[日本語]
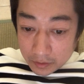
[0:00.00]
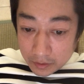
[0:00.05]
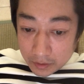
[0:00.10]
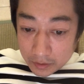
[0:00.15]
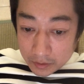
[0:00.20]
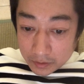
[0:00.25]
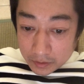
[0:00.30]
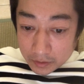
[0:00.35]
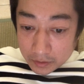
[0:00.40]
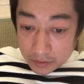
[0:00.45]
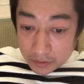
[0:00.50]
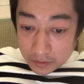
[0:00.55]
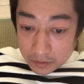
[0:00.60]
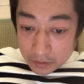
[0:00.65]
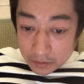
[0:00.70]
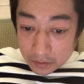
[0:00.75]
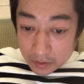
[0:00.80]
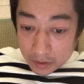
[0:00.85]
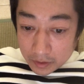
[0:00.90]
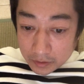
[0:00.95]
え
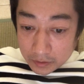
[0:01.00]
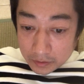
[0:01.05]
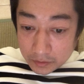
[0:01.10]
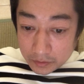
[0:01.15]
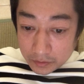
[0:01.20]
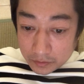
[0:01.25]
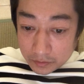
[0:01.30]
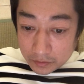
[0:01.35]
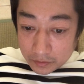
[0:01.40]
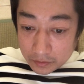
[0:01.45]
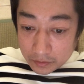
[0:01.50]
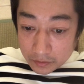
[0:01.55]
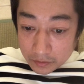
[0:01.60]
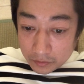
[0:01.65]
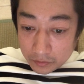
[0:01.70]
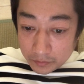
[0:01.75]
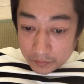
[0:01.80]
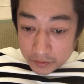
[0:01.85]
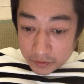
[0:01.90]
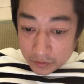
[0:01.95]
腸お
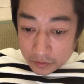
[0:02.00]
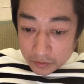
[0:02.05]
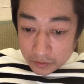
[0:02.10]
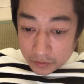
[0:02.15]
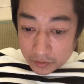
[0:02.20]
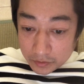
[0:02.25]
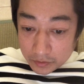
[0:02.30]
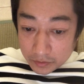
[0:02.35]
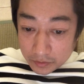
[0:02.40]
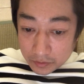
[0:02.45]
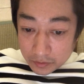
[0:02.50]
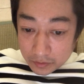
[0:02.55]
よび直腸、